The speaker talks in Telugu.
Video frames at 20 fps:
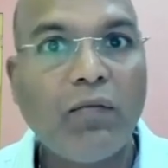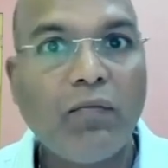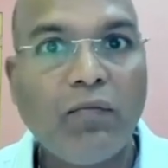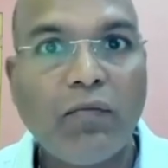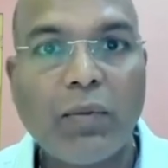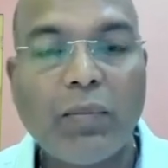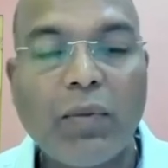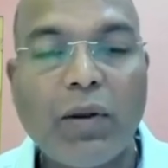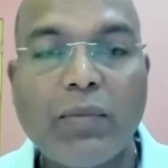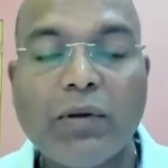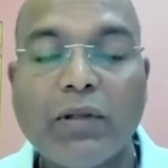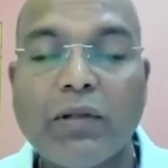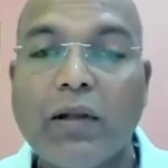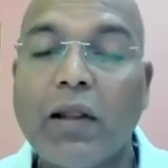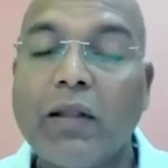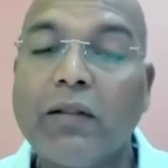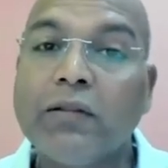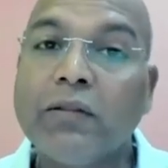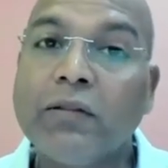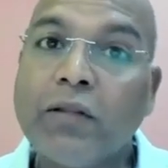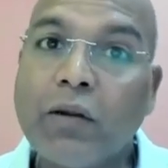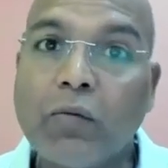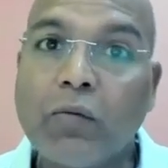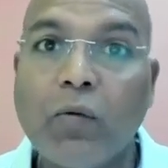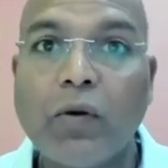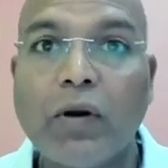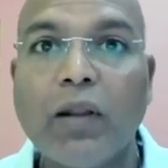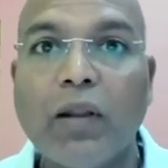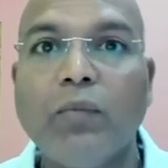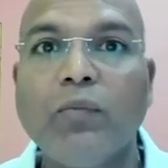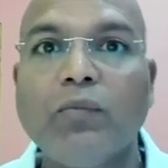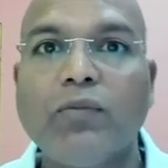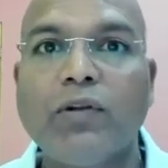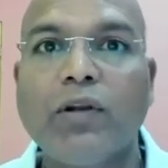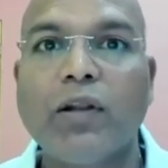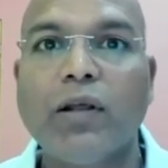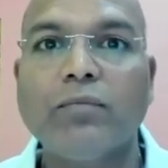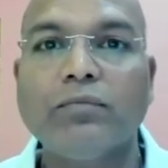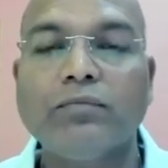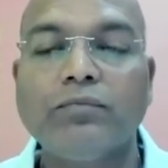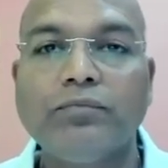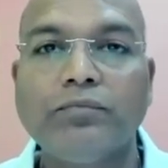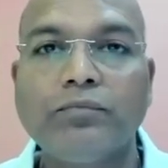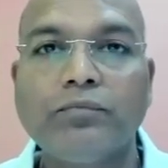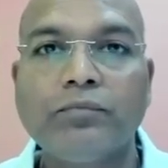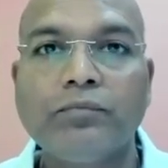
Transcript: ఎవ్వరు భయపడతారు అందరికి ఒకటే ముంచట